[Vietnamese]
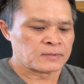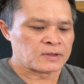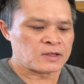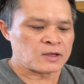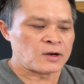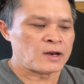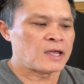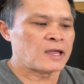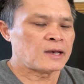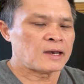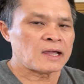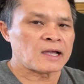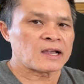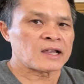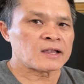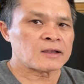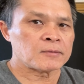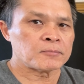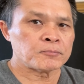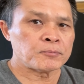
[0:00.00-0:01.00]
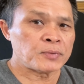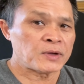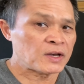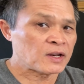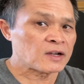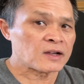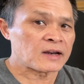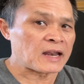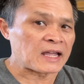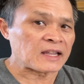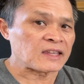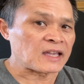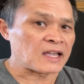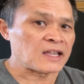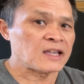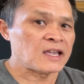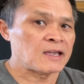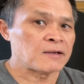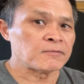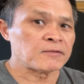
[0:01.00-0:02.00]
cho nên là Peter đã trải
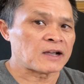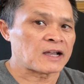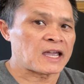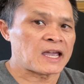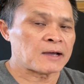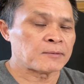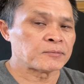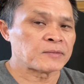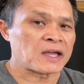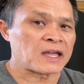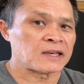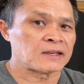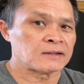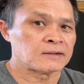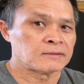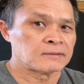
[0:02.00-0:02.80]
nghiệm và nghe âm thanh